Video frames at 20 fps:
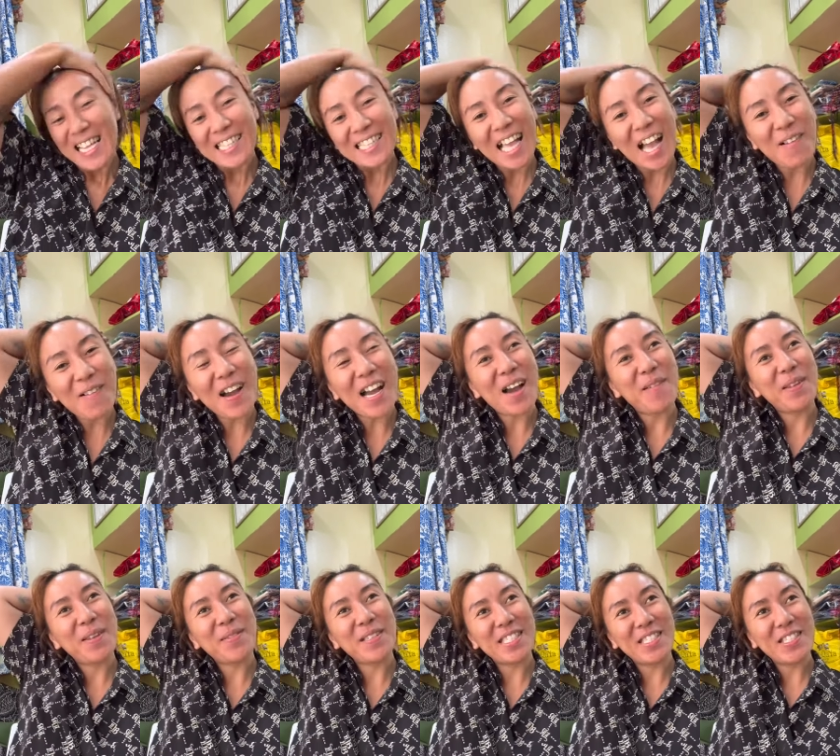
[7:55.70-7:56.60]
Tawa
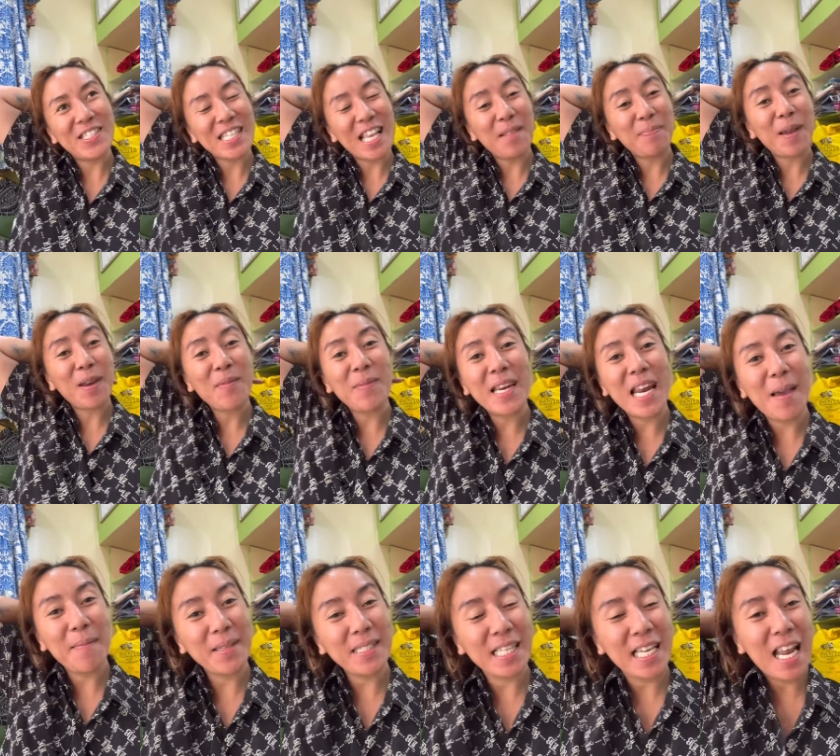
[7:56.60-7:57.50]
kami ni Miss Giselle. Pero
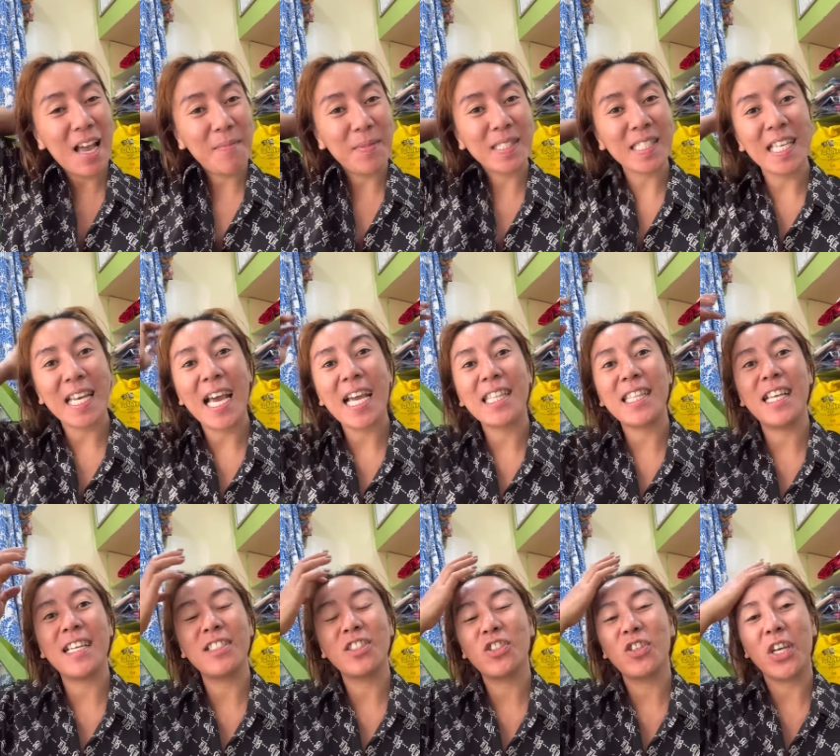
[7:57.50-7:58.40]
maraming salamat sa lahat
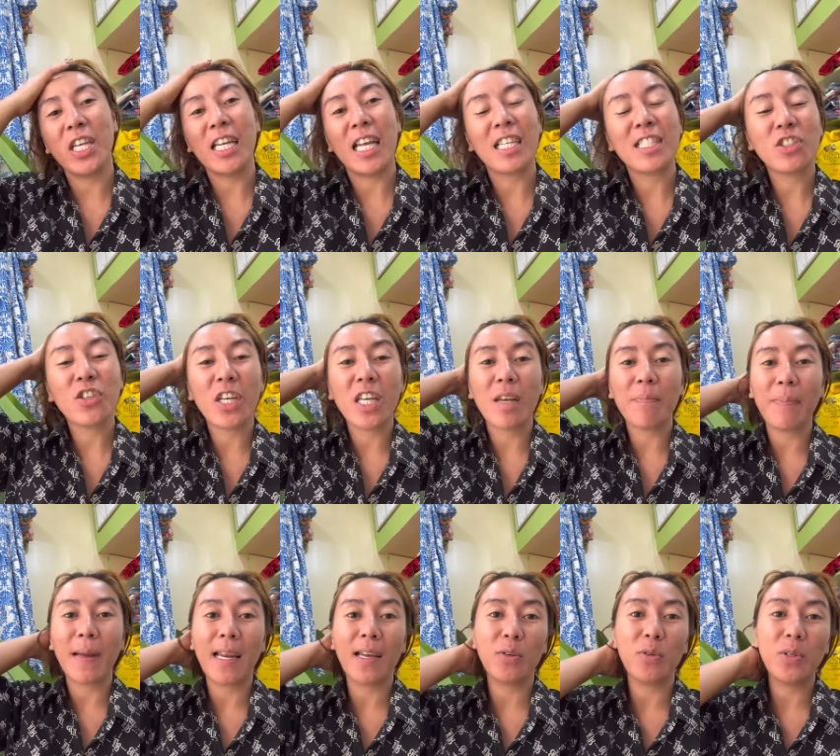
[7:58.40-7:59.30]
ng join, nag-join ng
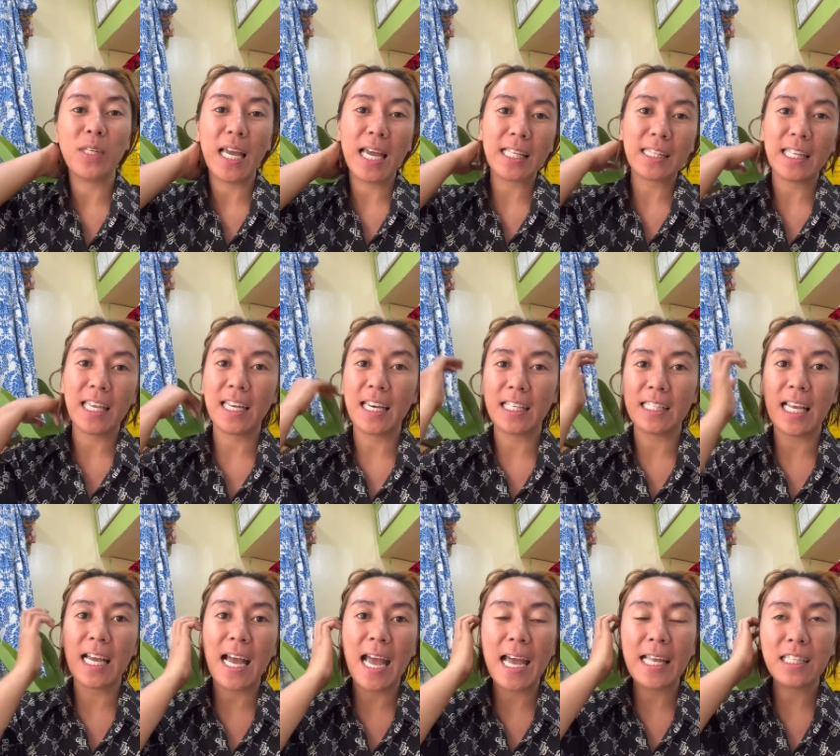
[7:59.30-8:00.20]
palaro natin. At
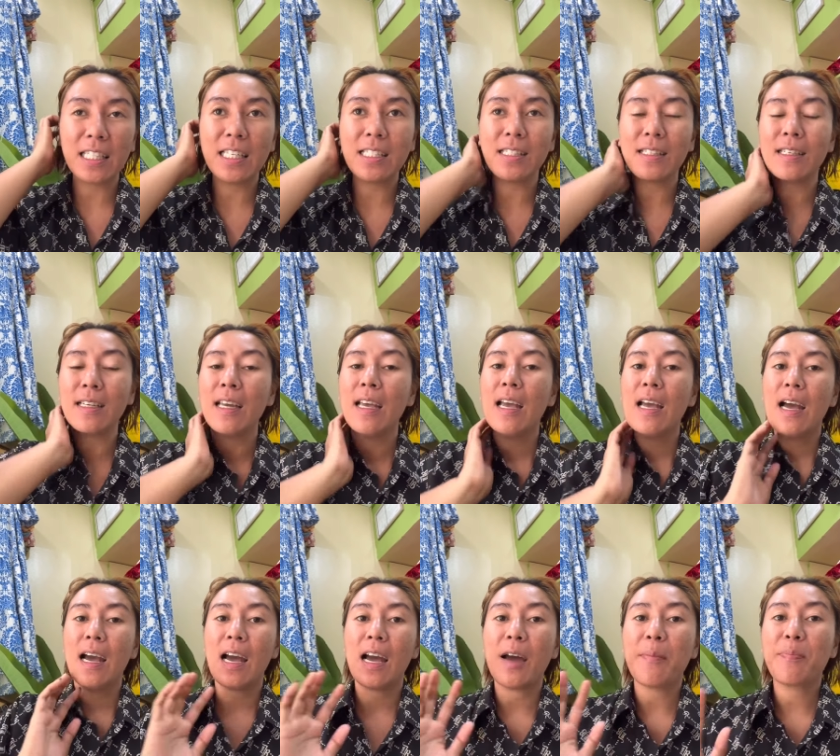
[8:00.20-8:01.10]
ang ating
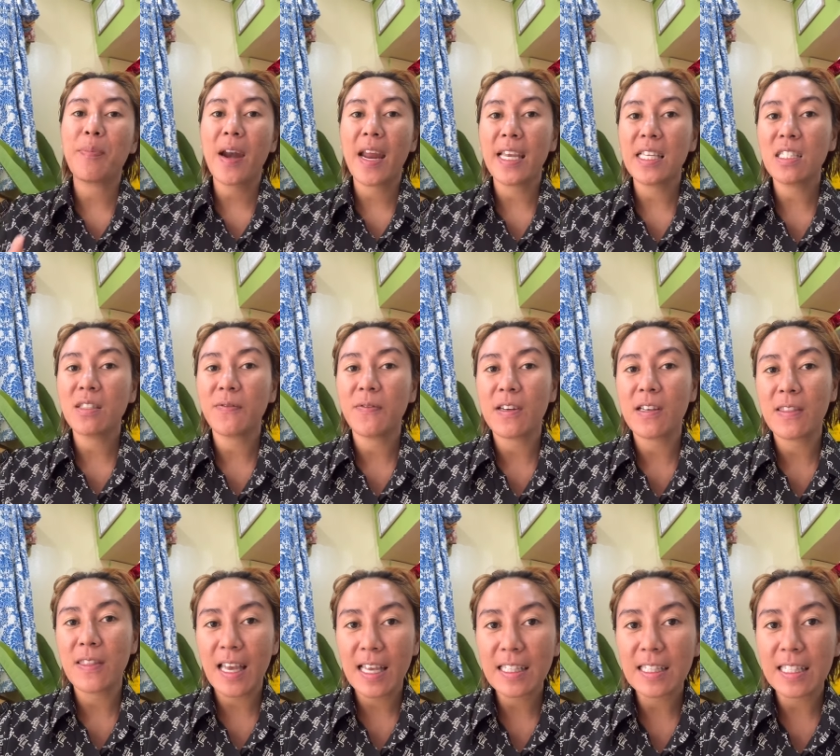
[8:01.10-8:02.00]
uh, prize for
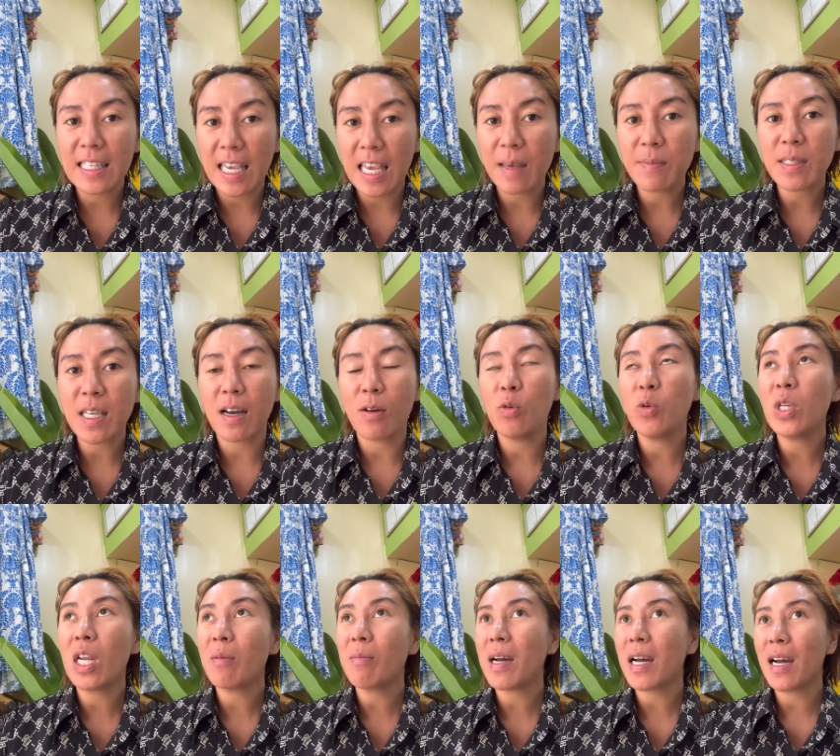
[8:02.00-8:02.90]
that game sa
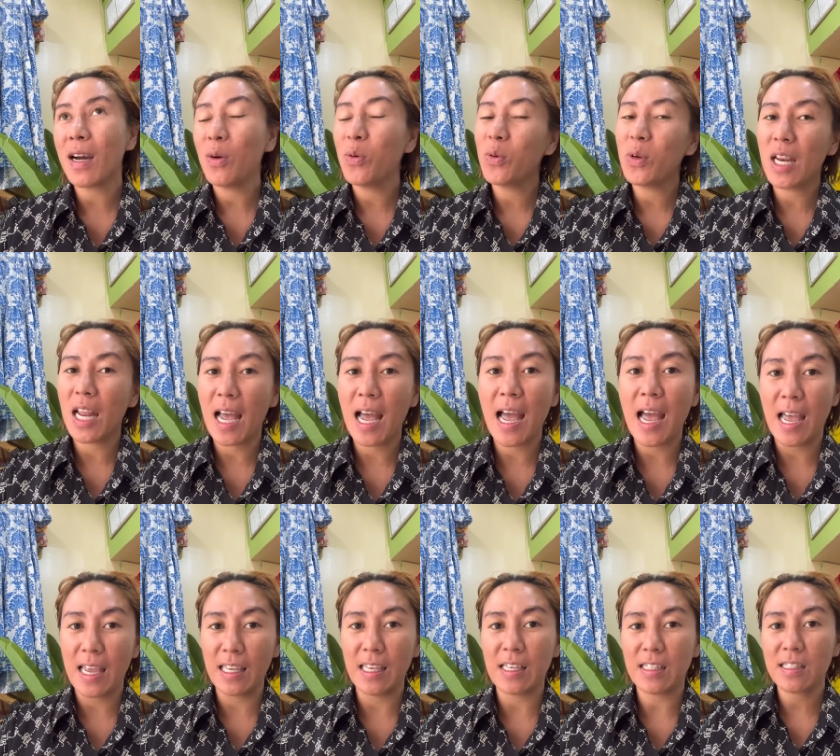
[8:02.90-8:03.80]
unang makahula
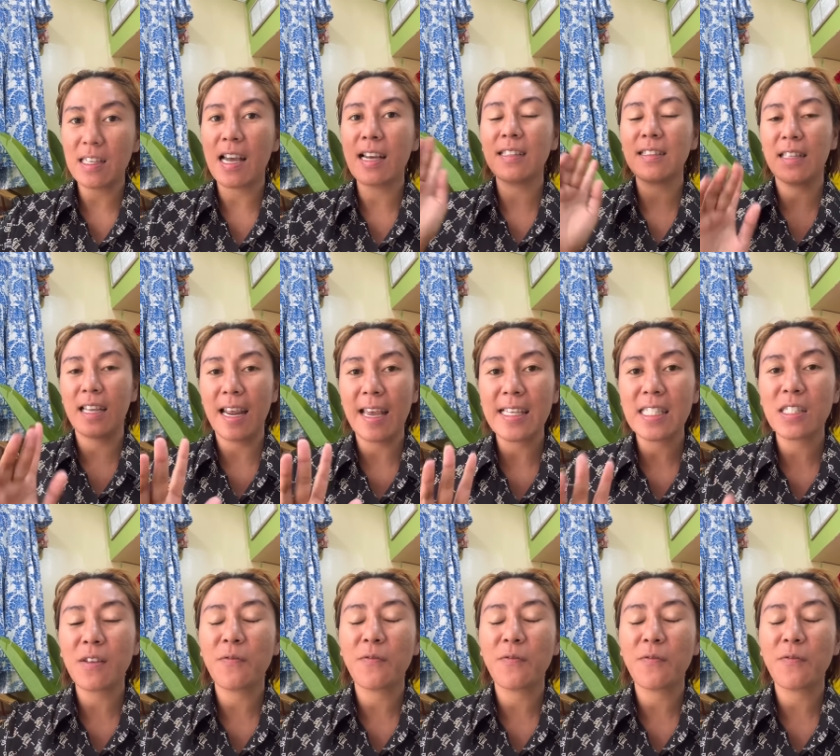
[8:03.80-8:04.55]
ay isang dress